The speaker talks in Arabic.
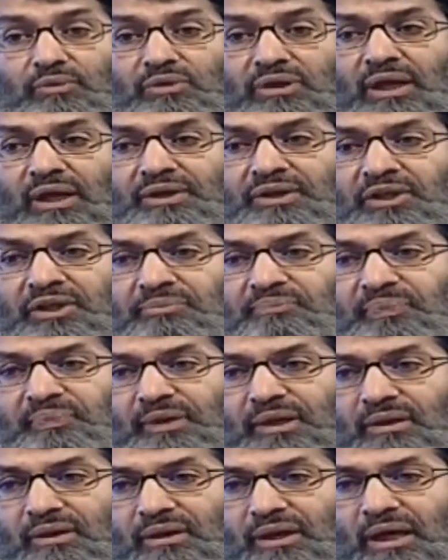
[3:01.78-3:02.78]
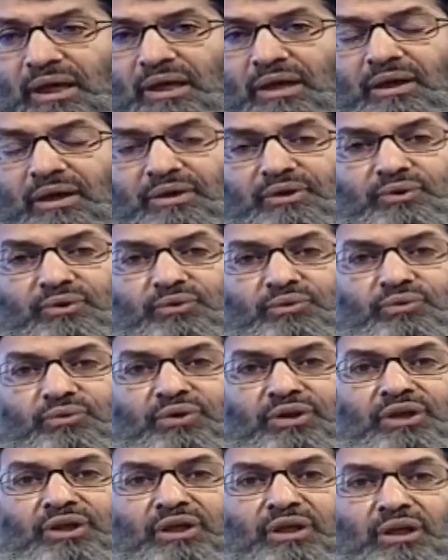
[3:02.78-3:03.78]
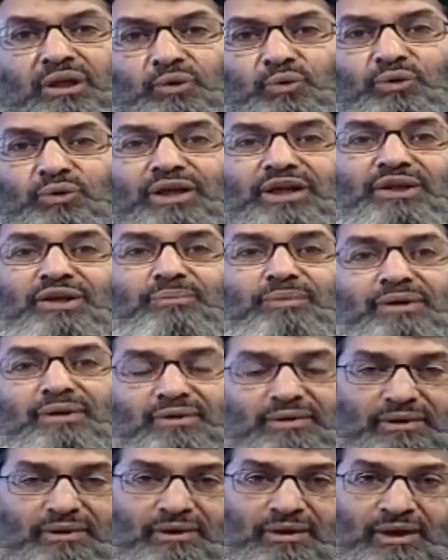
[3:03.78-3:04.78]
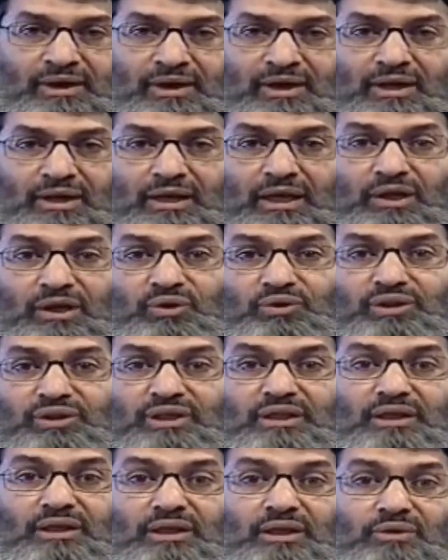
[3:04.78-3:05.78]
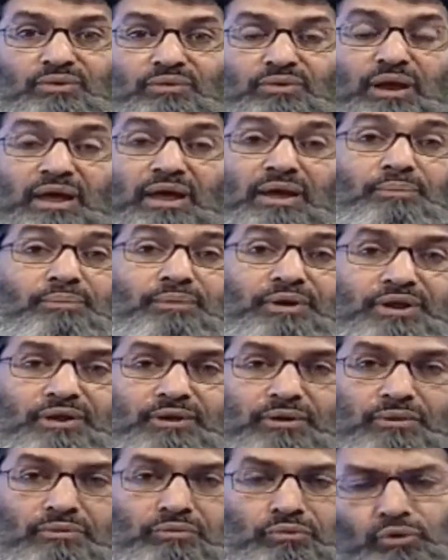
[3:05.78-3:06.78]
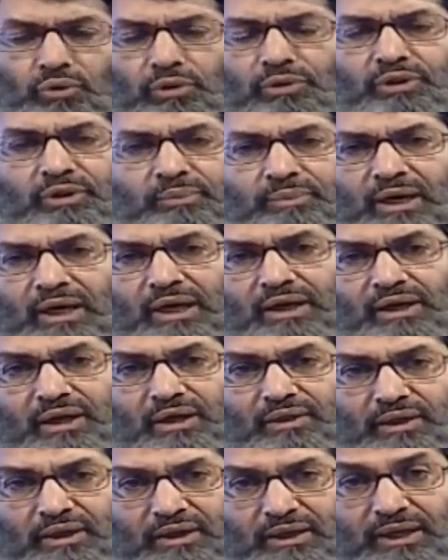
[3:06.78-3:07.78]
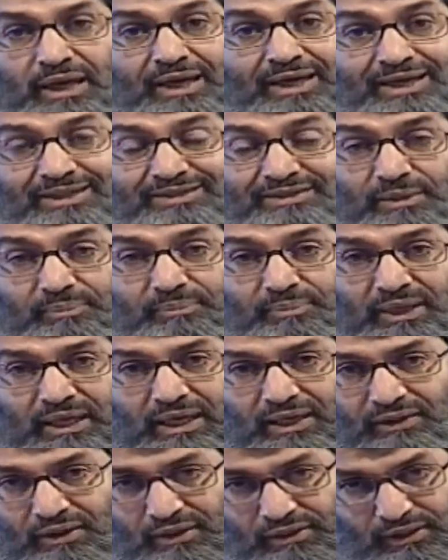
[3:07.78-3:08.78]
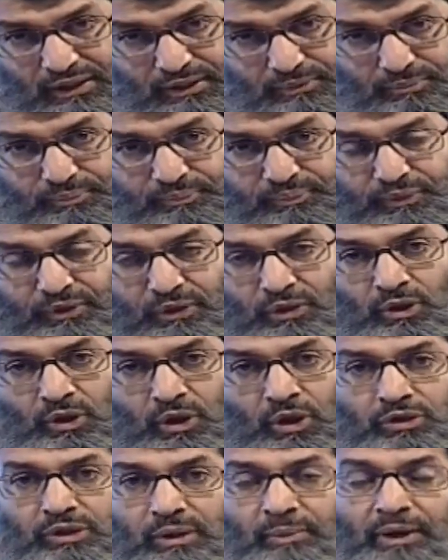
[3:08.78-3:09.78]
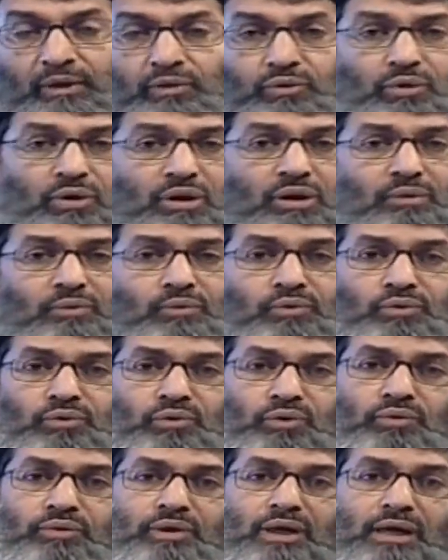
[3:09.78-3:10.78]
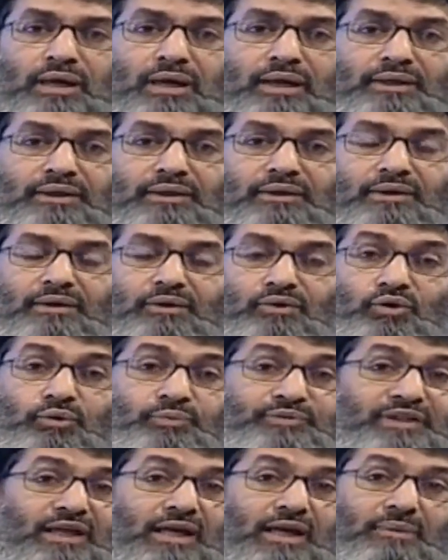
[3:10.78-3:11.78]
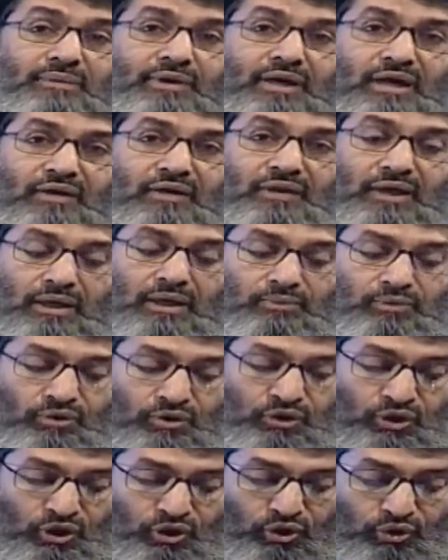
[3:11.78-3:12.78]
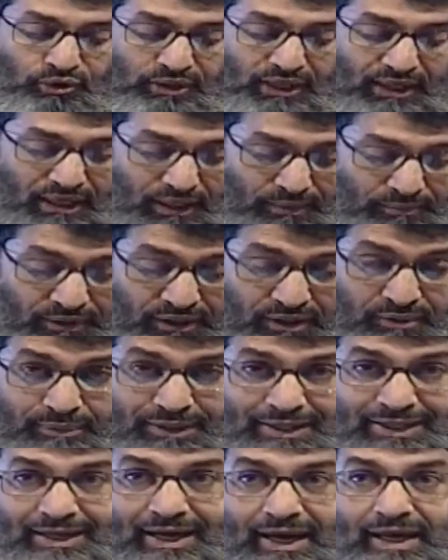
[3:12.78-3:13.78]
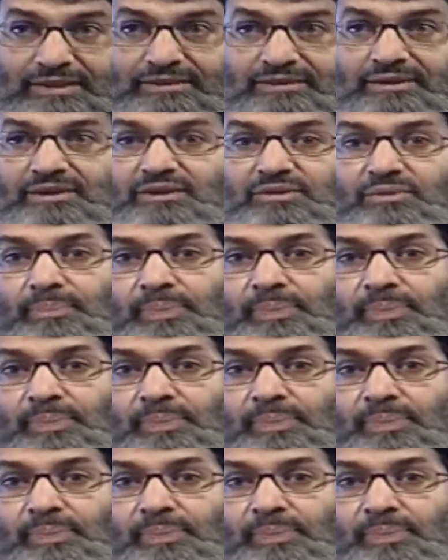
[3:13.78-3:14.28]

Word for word: يعني لا يعير له قيمه لا يعطيه له اهميه يذنب هكذا لا يهتم بهذا الذنب طبعا كلنا كلنا قد نبتلى بهذا الامر هنا الامير ماذا يحدد